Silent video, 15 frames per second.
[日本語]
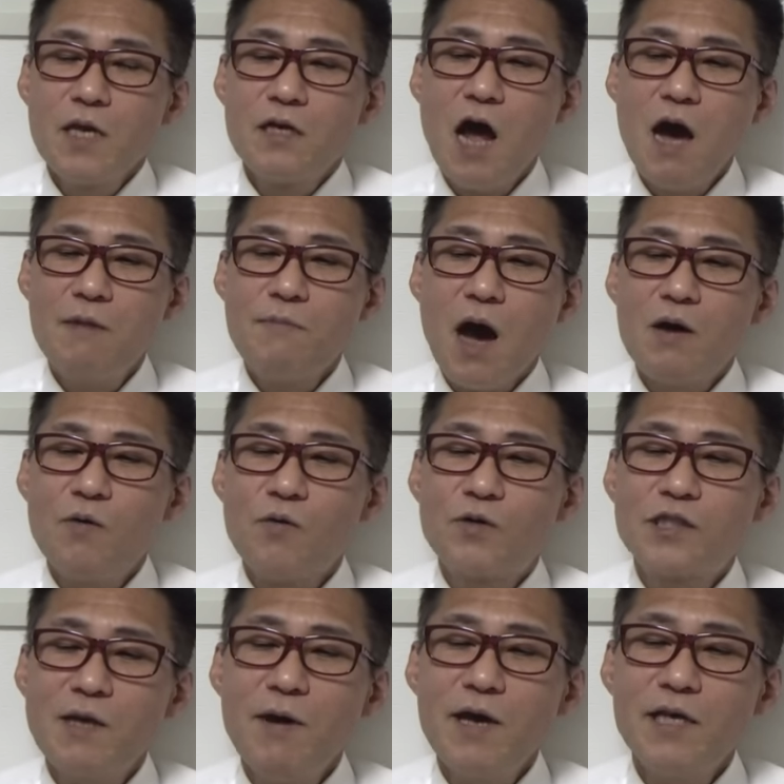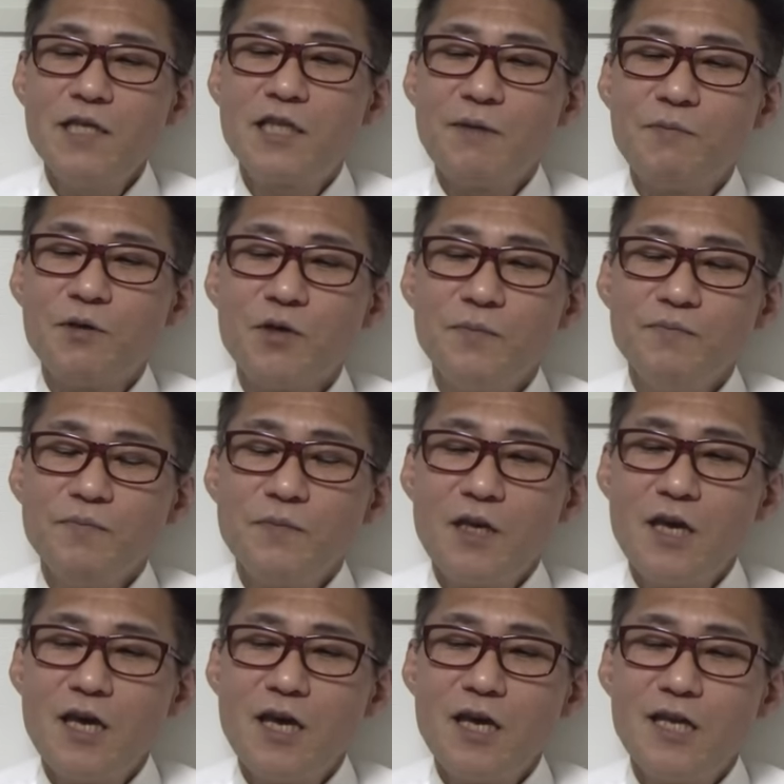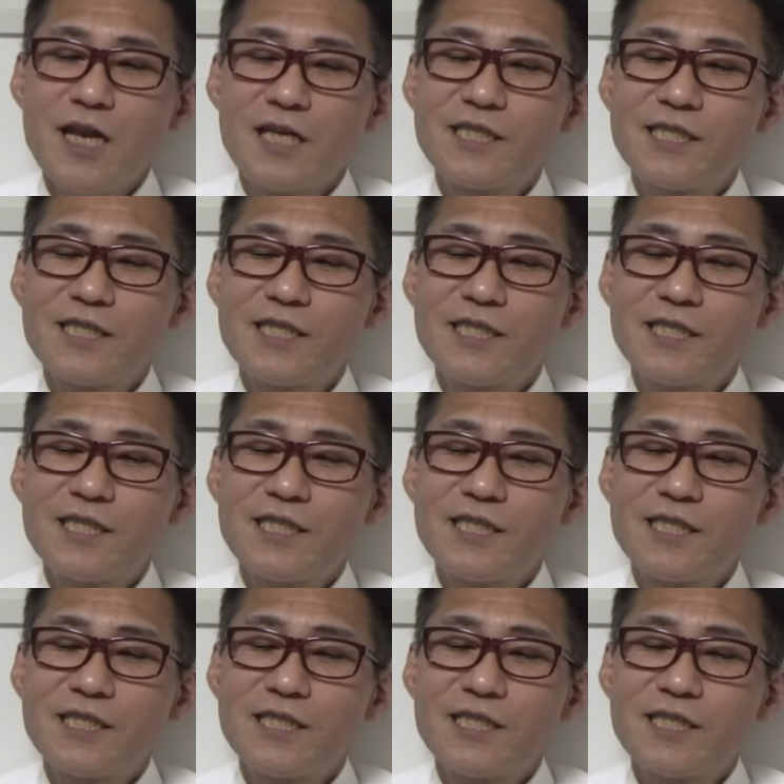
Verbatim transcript: ラーマ、奥様インタビュー。えー、